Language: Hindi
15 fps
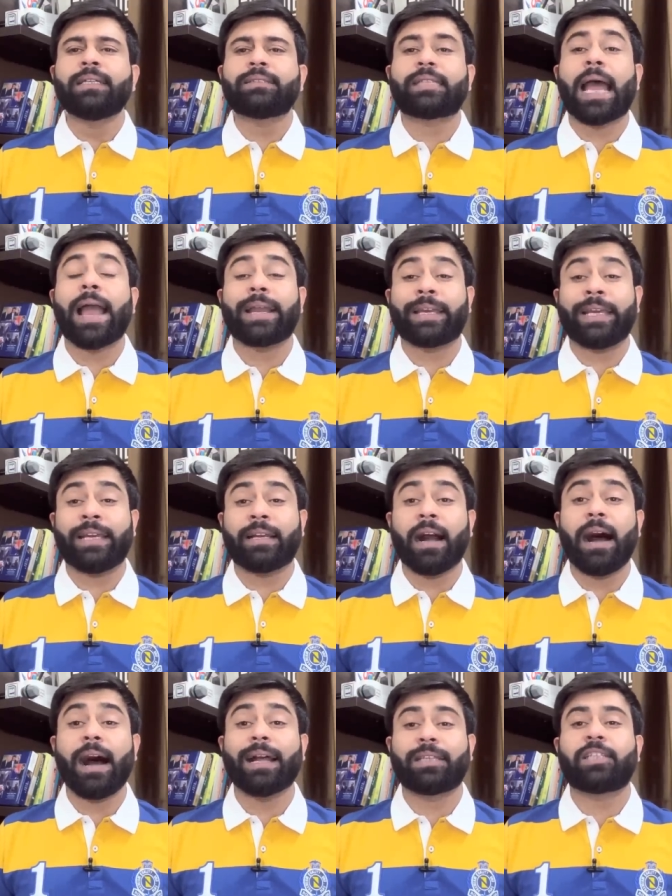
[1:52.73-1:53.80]

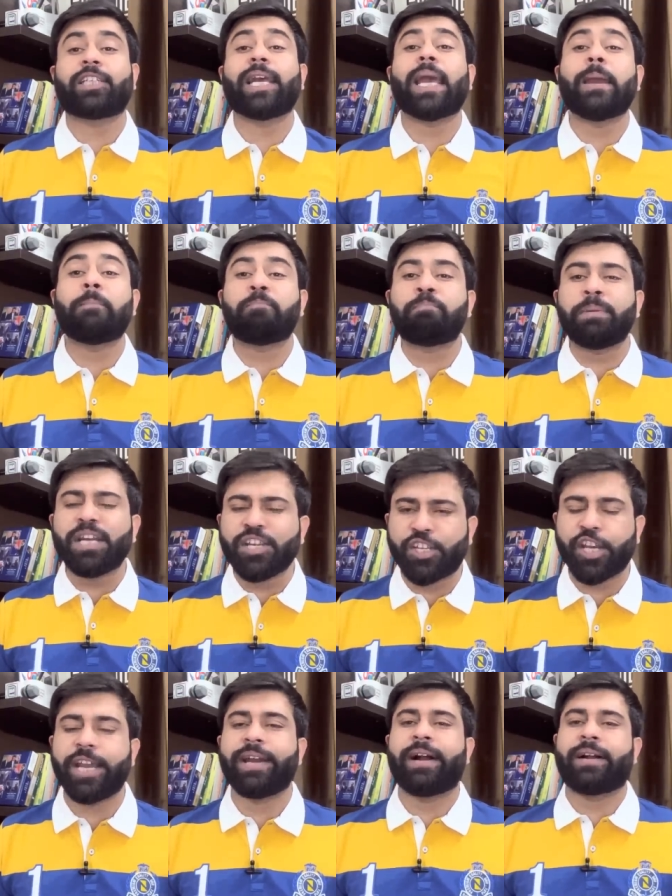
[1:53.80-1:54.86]
तहकीकात से
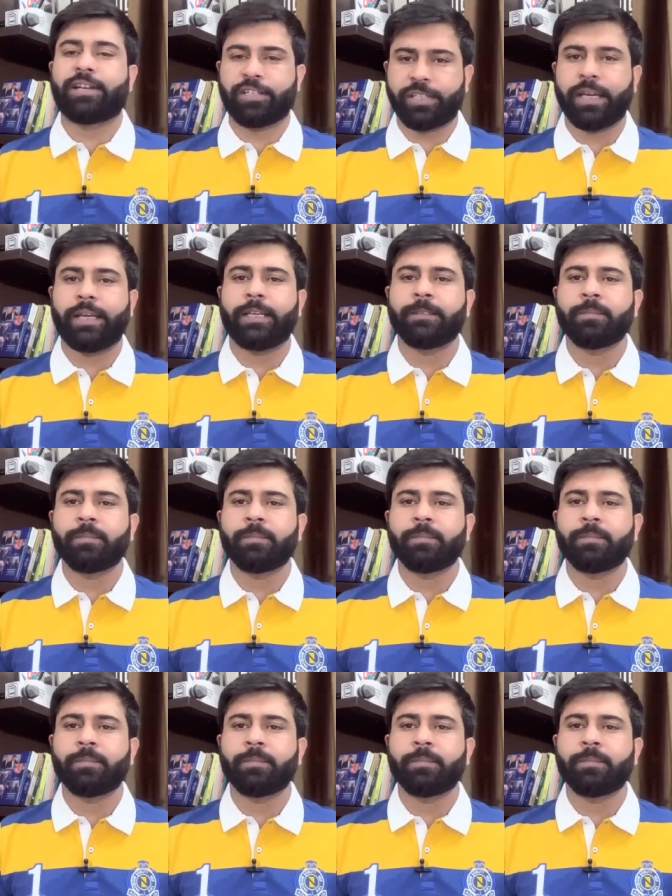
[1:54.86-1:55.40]
पीछे हट जाए